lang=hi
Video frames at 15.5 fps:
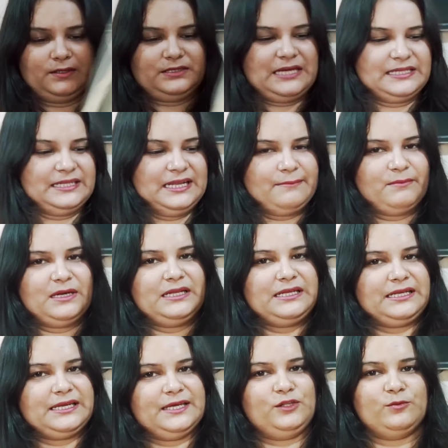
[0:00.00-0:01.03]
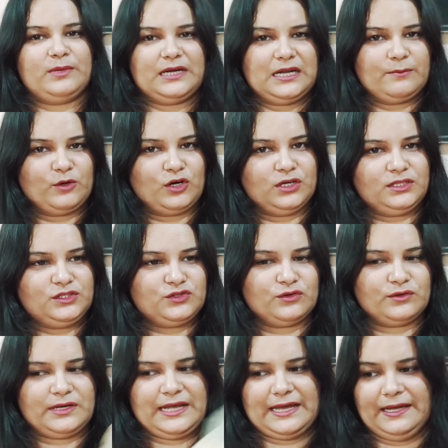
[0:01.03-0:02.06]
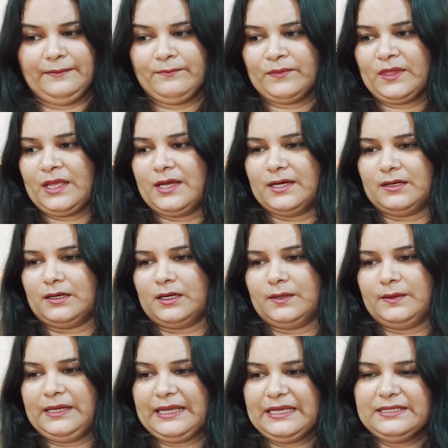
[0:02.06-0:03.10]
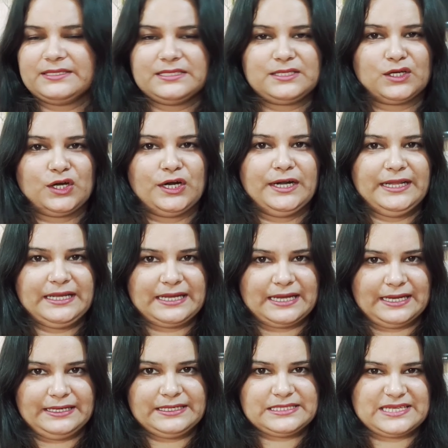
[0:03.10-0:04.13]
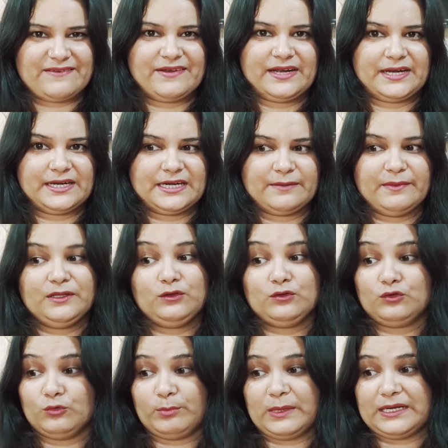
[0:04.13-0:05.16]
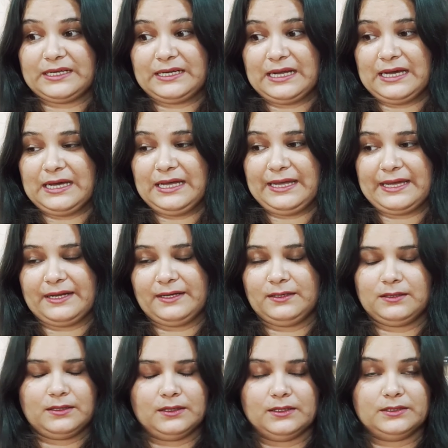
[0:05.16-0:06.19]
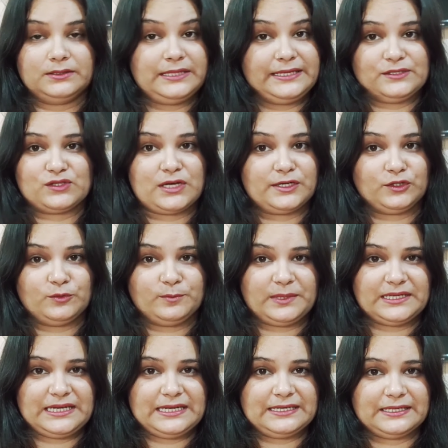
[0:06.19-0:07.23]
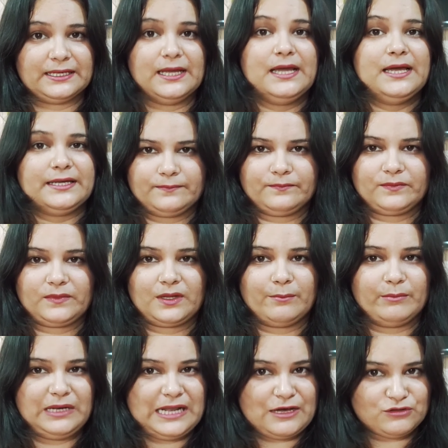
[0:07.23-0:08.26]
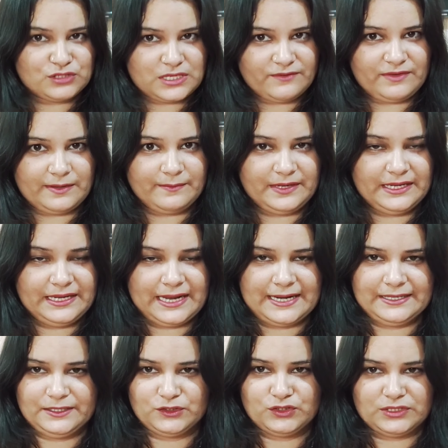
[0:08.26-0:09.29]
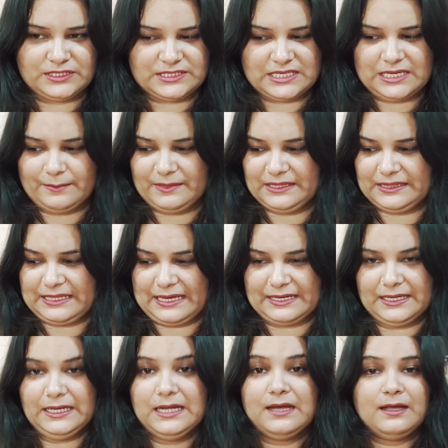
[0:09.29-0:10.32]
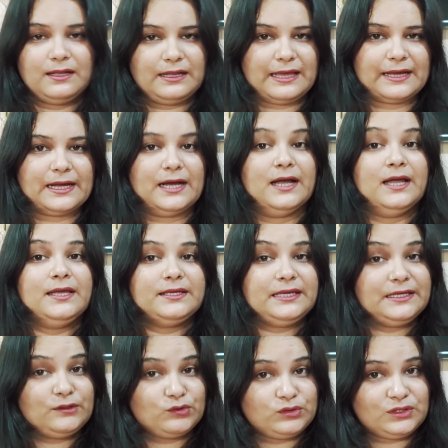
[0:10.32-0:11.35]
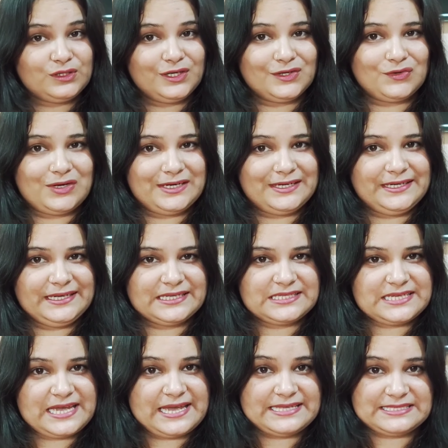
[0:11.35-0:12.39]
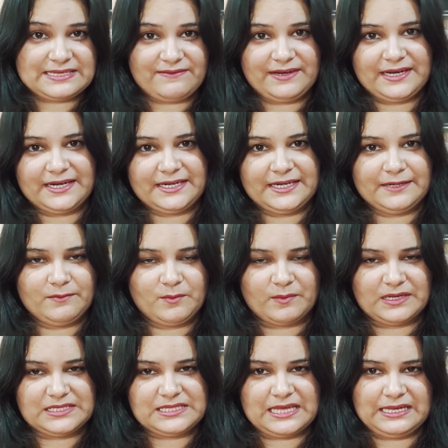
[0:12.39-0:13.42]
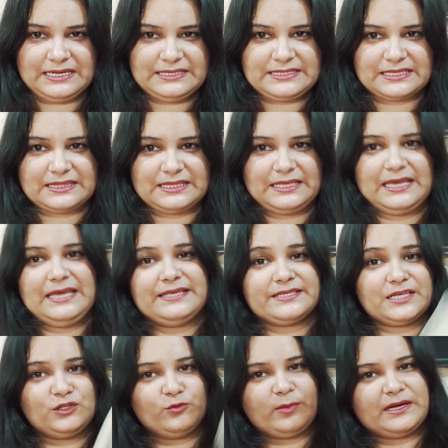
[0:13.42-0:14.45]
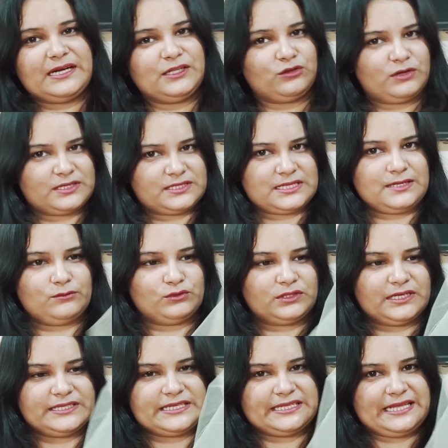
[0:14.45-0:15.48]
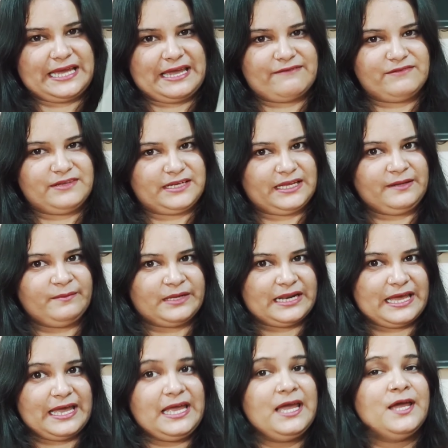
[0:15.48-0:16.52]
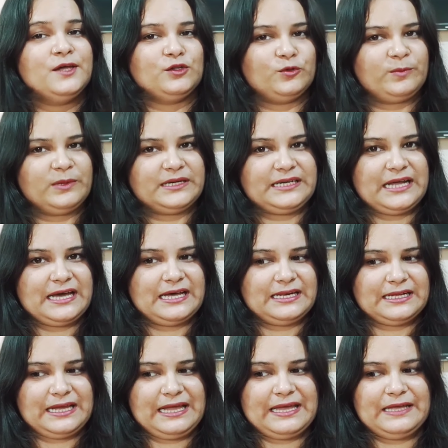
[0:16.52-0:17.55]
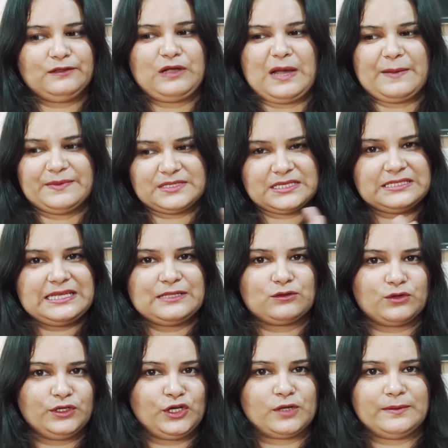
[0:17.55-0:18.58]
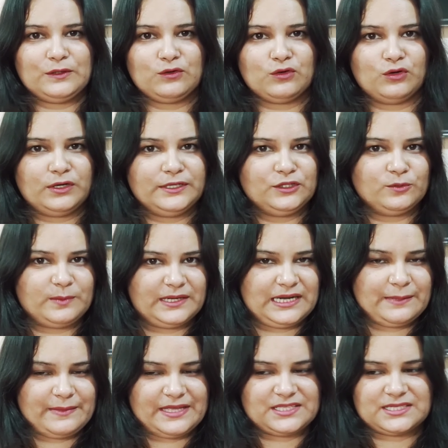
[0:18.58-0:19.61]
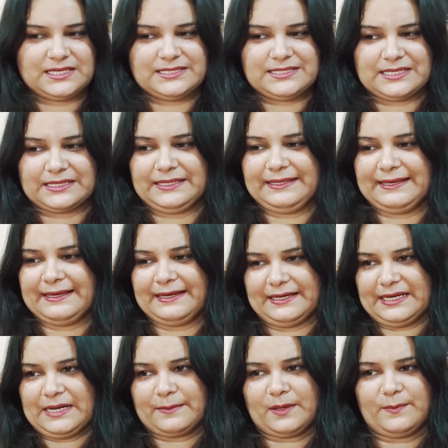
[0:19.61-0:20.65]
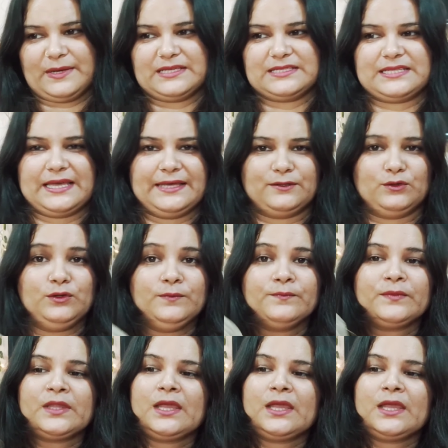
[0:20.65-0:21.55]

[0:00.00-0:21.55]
ज़्यादा लंबा नहीं है दुपट्टा बहुत ही छोटा है लेकिन जिस अकॉर्डिंग है ना सेवन हंड्रेड में तो दुपट्टा एंड नहीं सॉरी दुपट्टा नहीं ये ब्लाउज का फैब्रिक एंड ये जो नीचे का मिलता है ना लहंगा ये दोनों का क्वालिटी अच्छा है सेवन हंड्रेड में मस्त है ले सकती हैं इसका दुपट्टा थोड़ा सा उतना ज़्यादा हैवी नहीं मिला है दुपट्टा हल्का है तो आप इसके साथ कोई और भी गोल्डन दुपट्टा मैच कर सकती हैं अगर आपके पास है तो